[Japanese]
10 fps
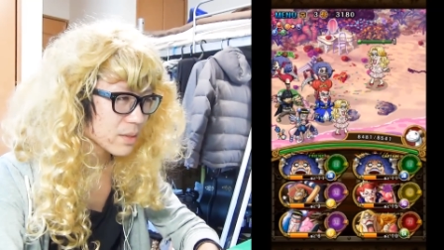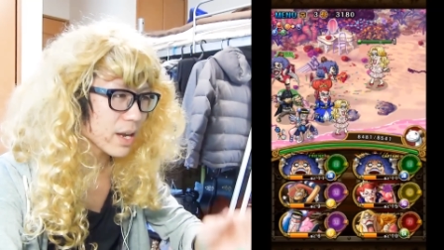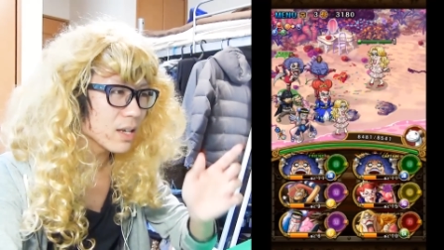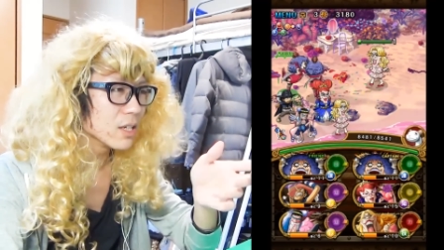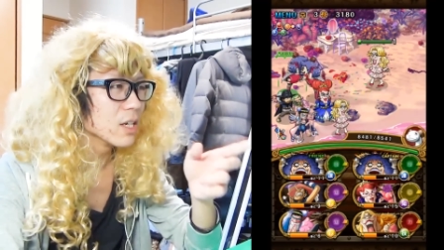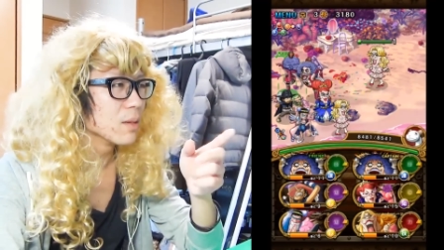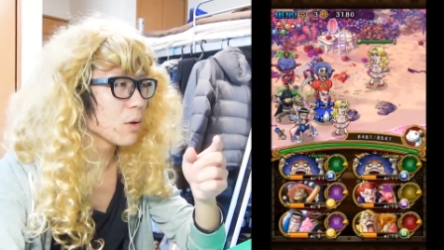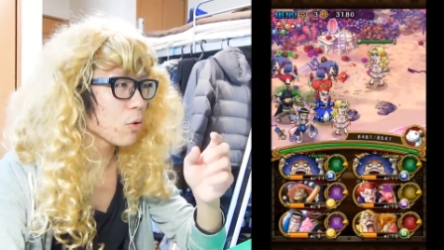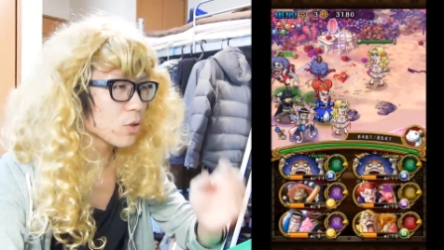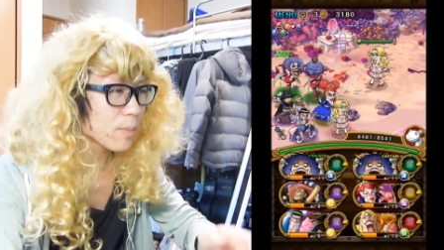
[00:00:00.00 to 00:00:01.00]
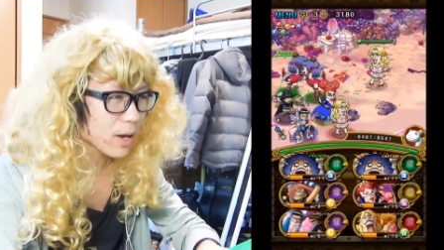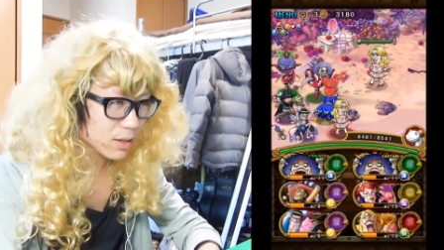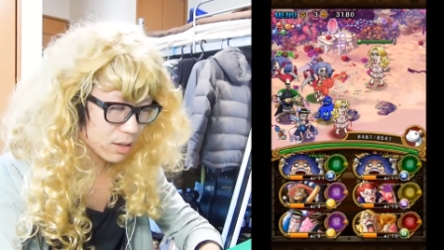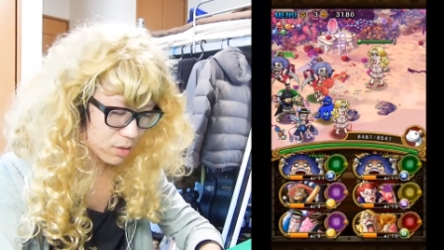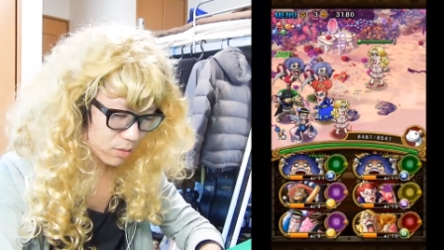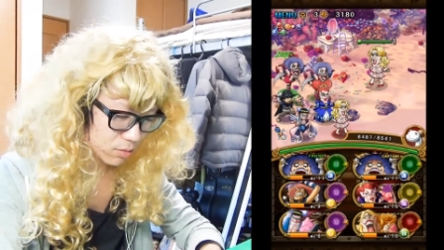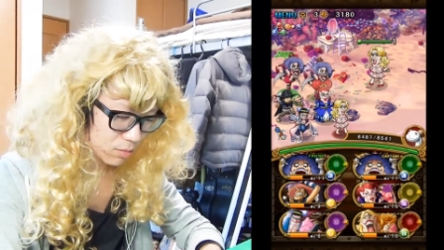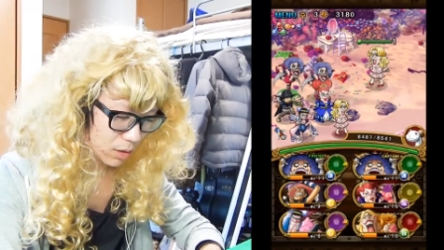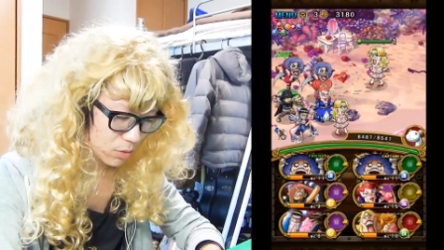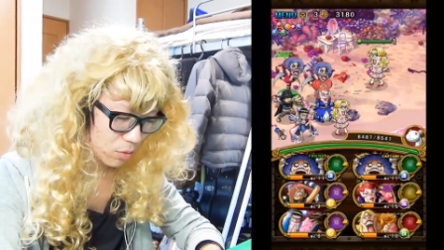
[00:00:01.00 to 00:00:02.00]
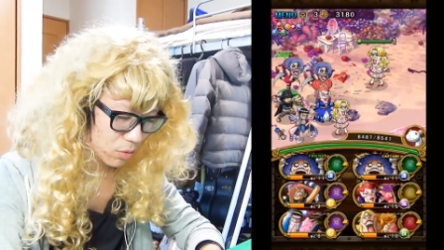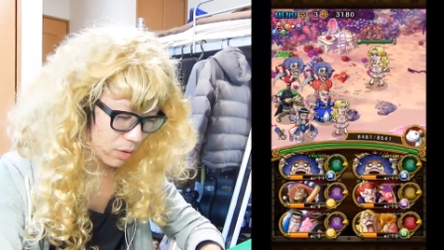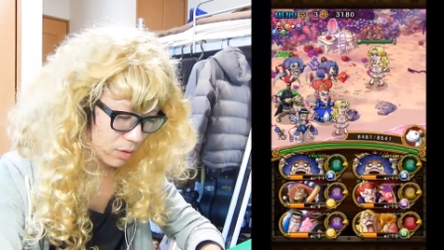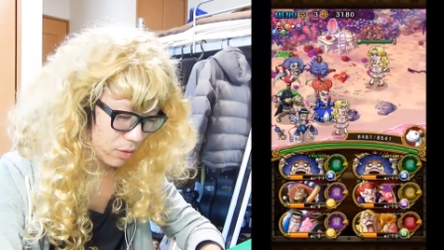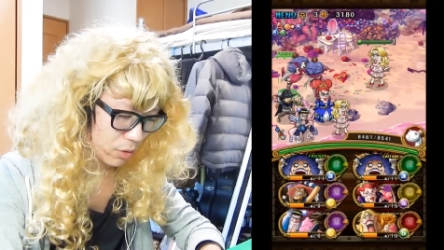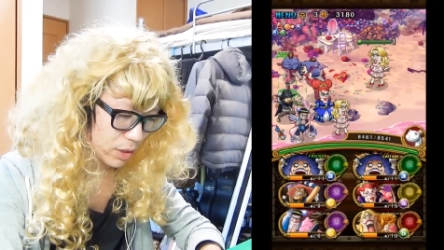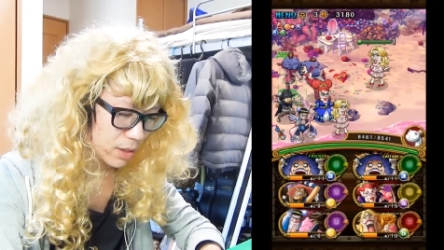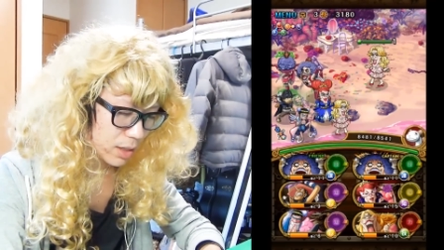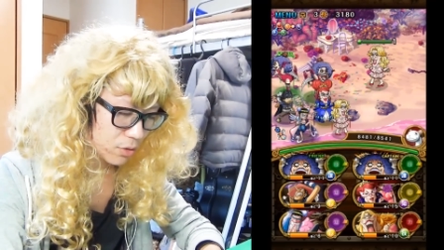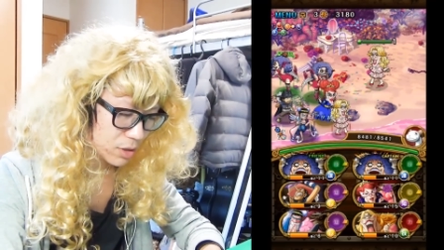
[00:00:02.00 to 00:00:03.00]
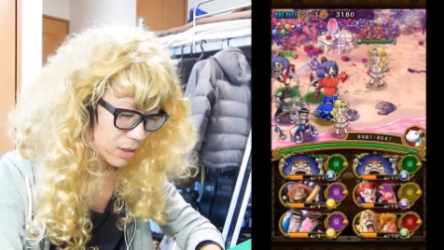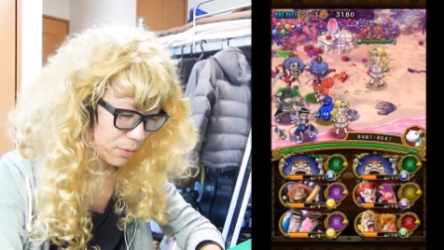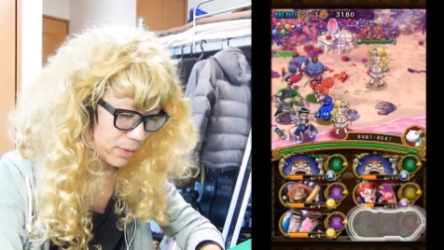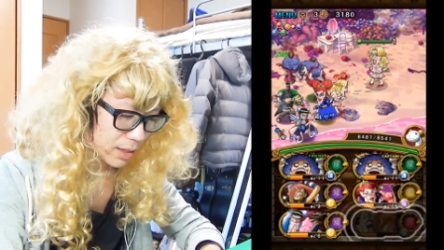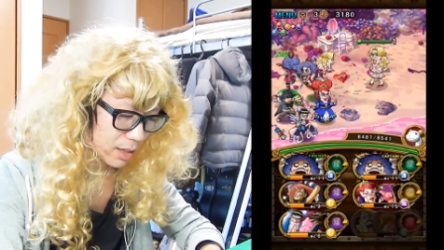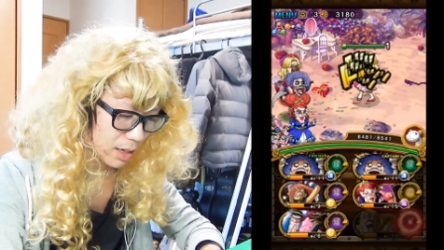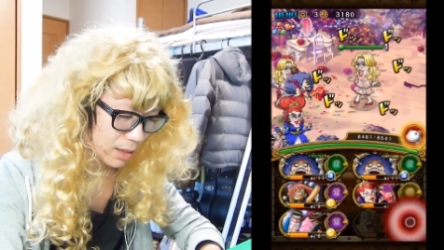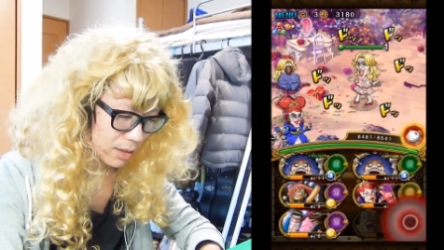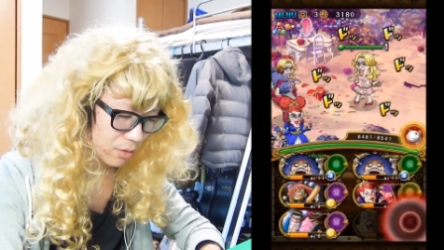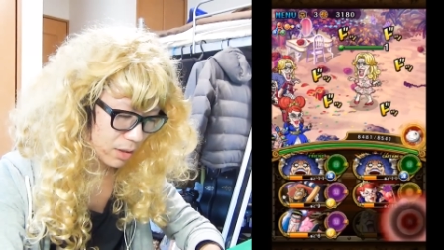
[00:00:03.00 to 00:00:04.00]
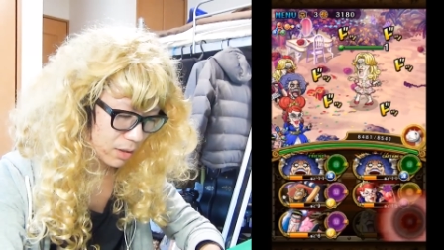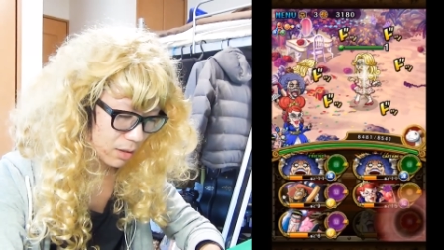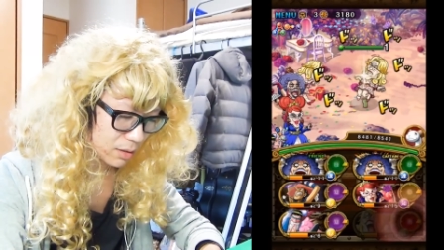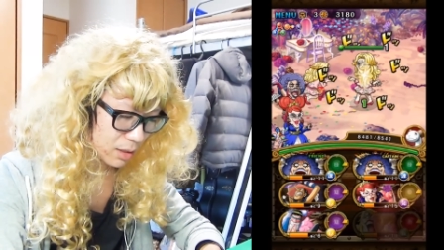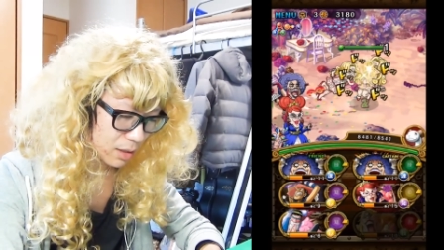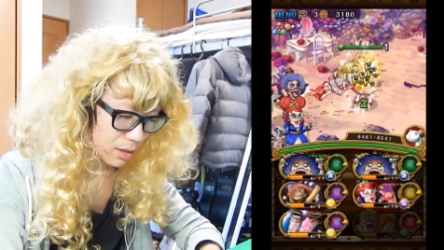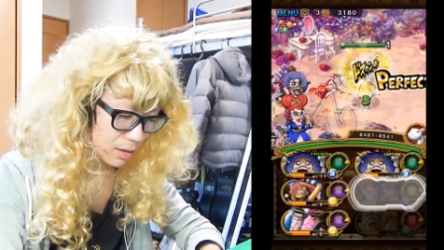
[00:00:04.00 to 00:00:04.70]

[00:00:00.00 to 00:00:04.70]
で、まあ、このパーティーまあそうだよね要は左の下2人が帰れるわけだからね